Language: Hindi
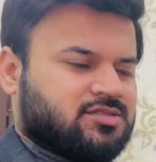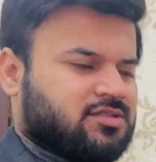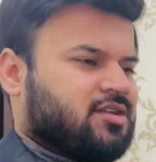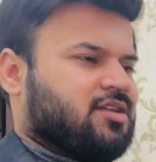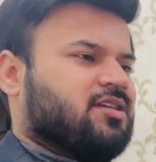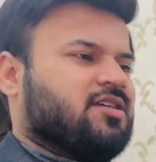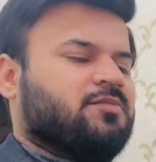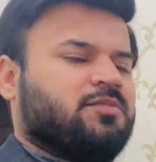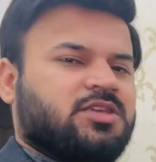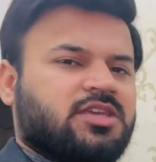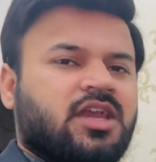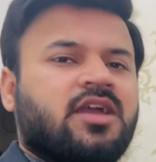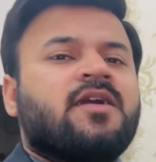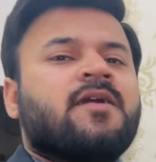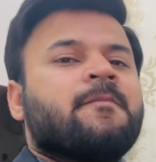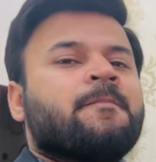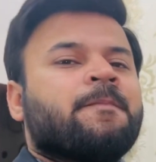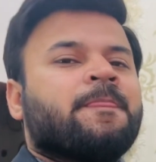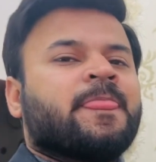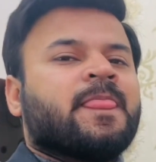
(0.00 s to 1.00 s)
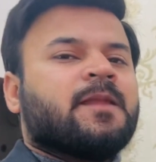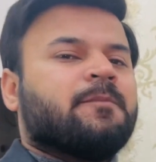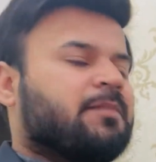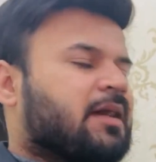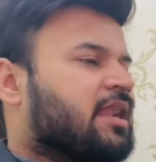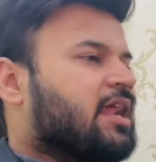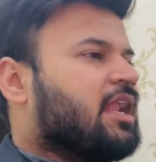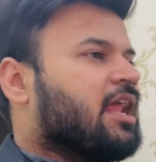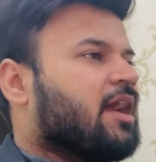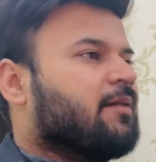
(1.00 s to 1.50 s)
तरह का भी है
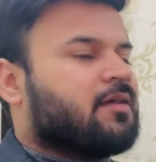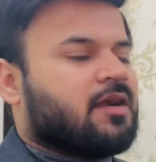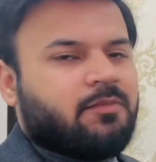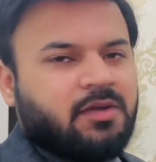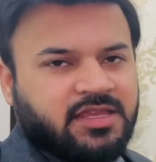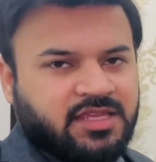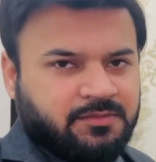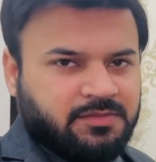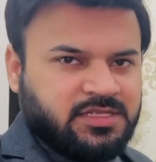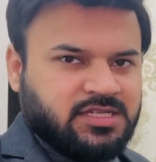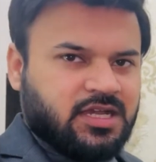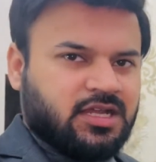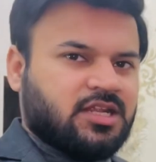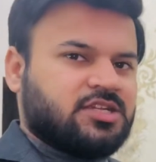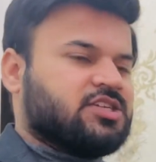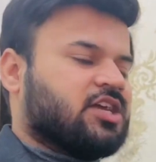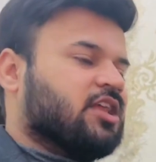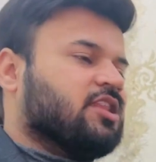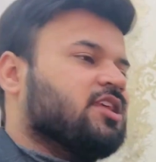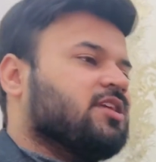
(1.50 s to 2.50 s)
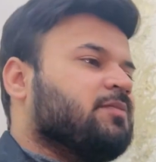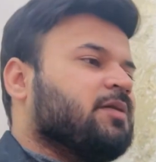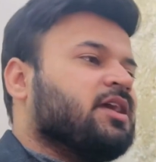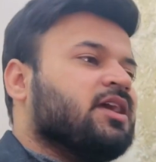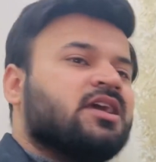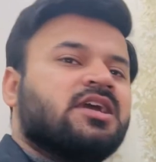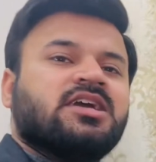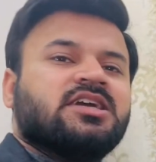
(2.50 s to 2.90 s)
बहरहाल आपका भाई ये भी जा रहा है शादी पे